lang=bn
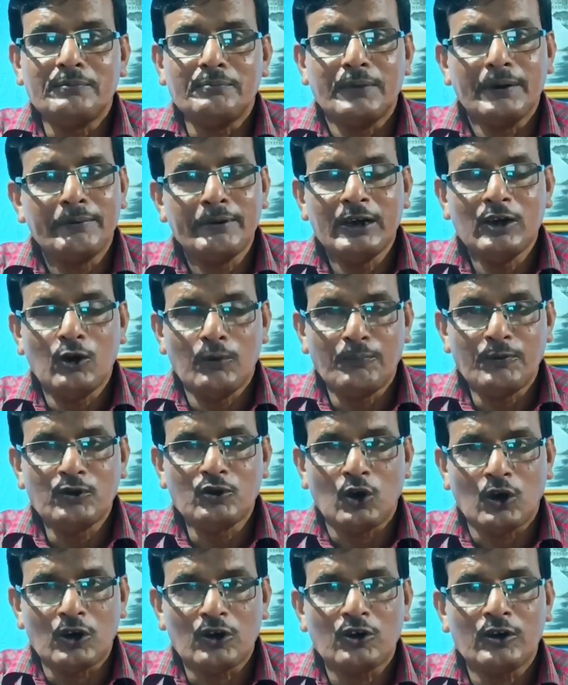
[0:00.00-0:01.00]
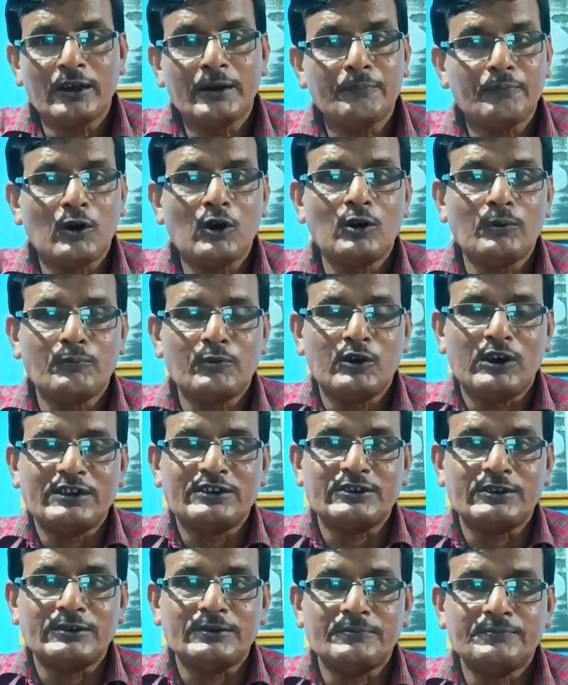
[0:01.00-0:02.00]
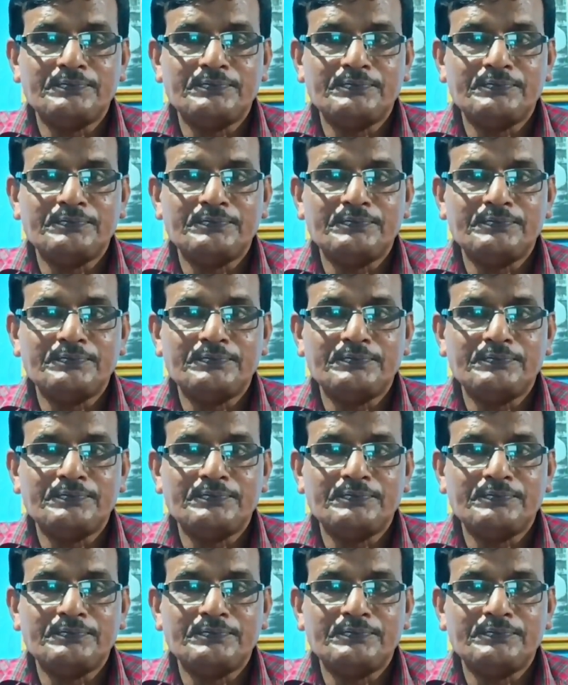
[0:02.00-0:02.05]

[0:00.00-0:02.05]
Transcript: বিভিন্ন ধরনের প্রকল্প আছে